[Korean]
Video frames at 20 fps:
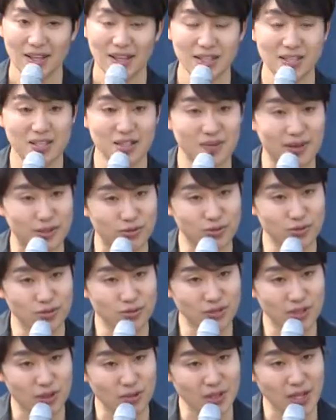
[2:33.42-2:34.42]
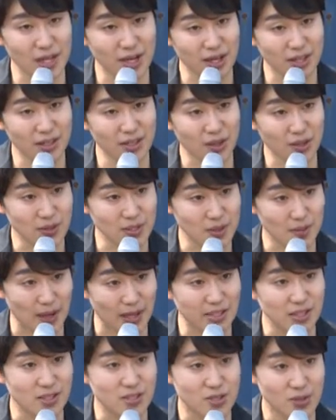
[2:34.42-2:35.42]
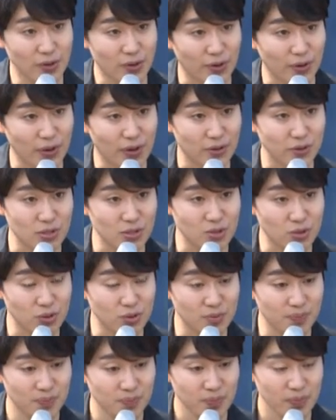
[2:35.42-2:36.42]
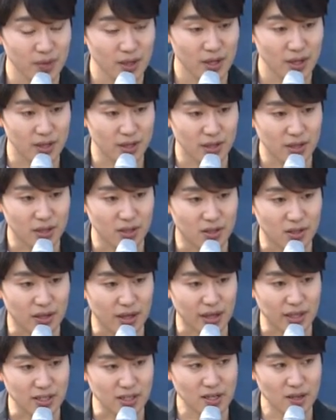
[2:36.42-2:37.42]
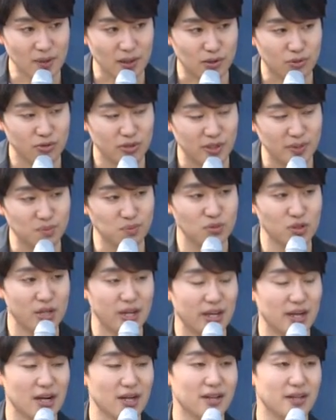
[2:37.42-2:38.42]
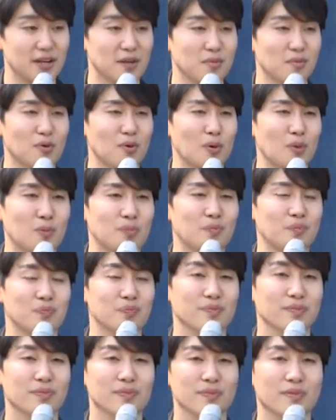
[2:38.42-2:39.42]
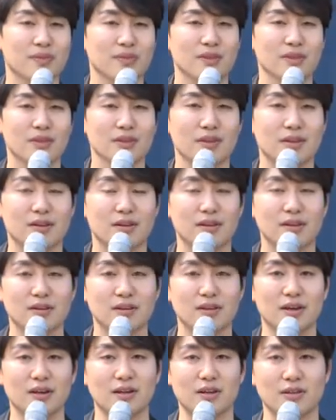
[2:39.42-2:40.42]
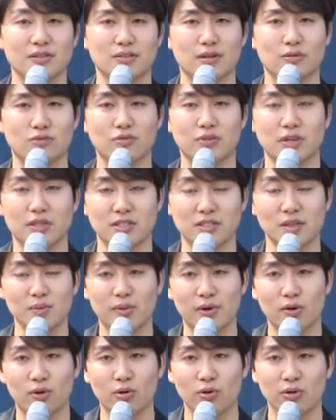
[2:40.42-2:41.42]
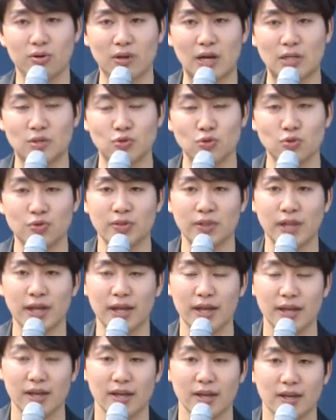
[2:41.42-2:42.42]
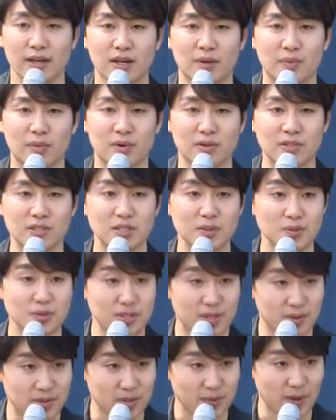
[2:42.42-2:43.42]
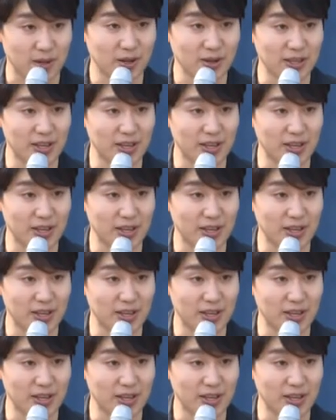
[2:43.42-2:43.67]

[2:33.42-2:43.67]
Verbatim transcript: 세상을 바꾼다고 생각하는 게 굉장히 많이 있을 거예요. 근데 저는 이렇게 세상을 바꾸는 인물 얘기할 때뭐 아, 자꾸 이게 실명 고론 이런 거안 좋은데 이런 뭐 스티븐 잡스 막 이런